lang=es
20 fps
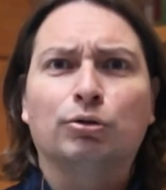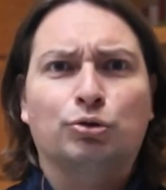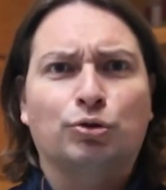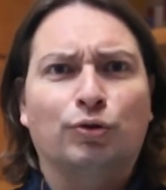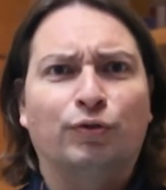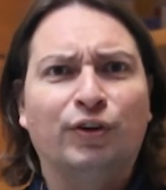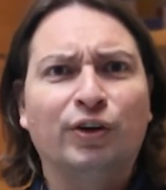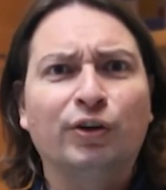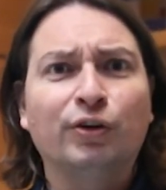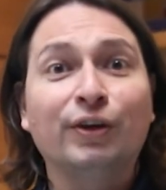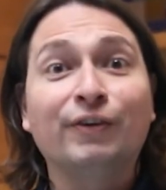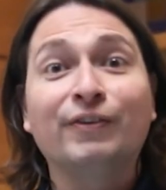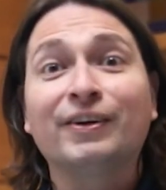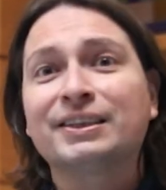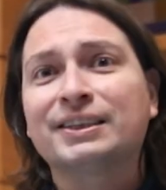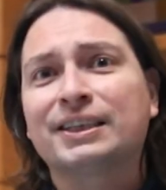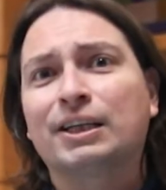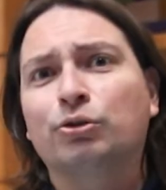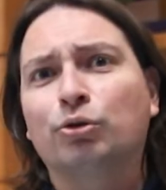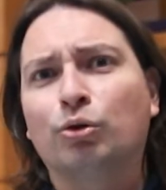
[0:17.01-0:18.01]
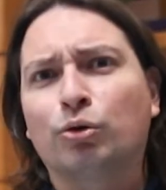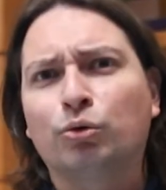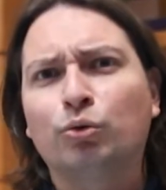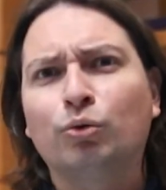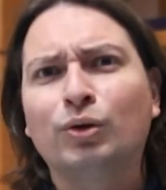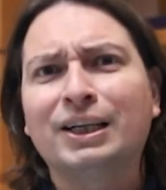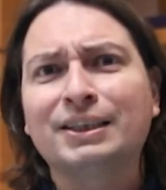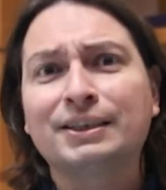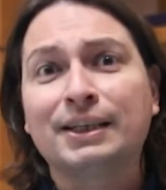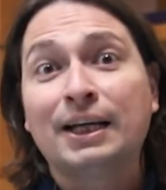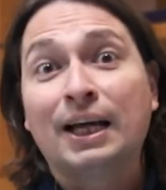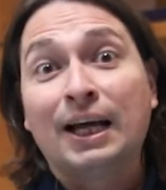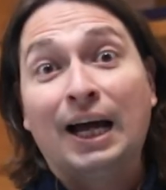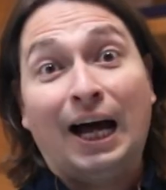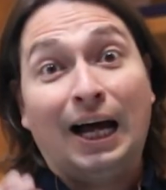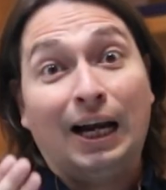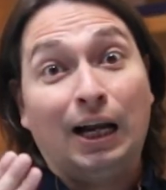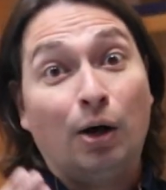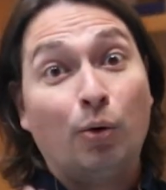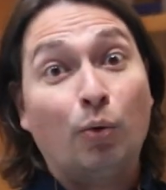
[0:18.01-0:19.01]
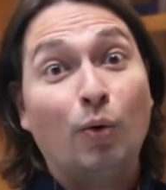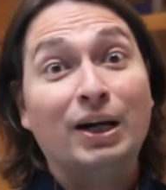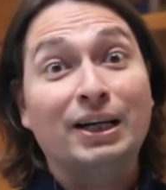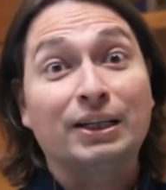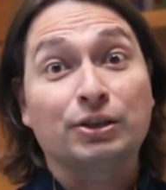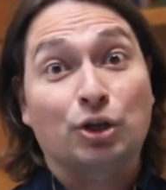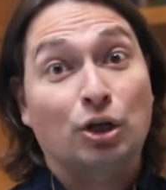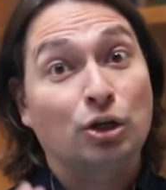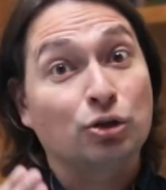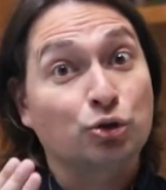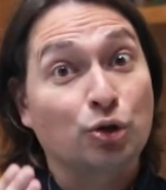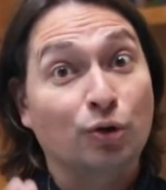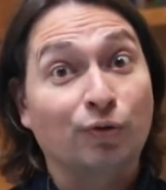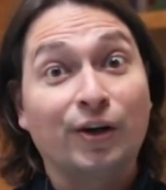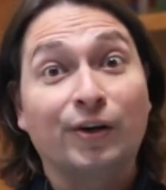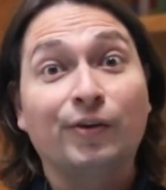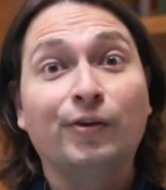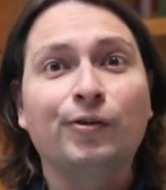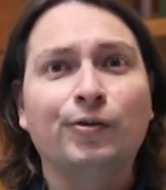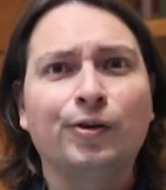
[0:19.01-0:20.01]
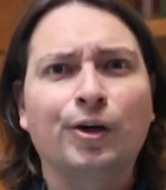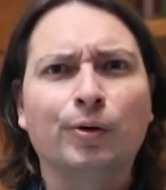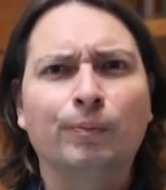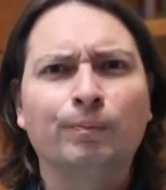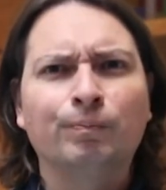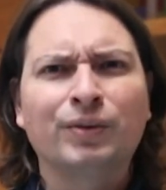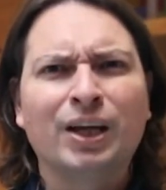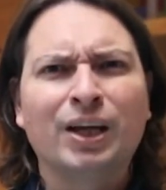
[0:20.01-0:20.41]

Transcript: sufrió diversas torturas a las cuales sobrevivió.